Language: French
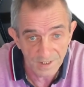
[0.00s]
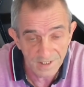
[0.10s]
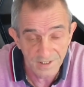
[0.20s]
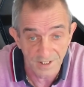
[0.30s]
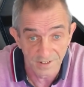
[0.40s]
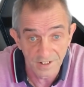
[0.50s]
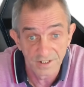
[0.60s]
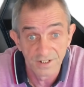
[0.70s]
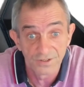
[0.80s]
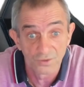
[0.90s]
c'est-à-dire
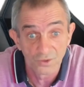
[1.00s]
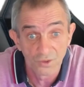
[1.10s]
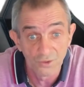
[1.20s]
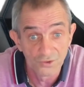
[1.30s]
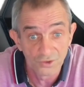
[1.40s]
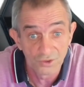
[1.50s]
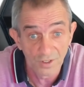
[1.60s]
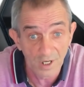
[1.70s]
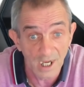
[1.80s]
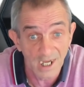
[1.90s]
qu'ils sont
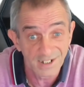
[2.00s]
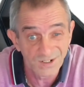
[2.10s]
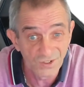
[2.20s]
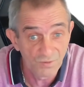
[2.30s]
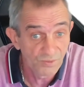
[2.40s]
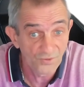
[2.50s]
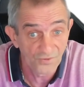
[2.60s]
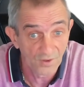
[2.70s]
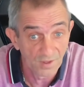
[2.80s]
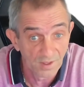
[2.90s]
conducteurs à 100%.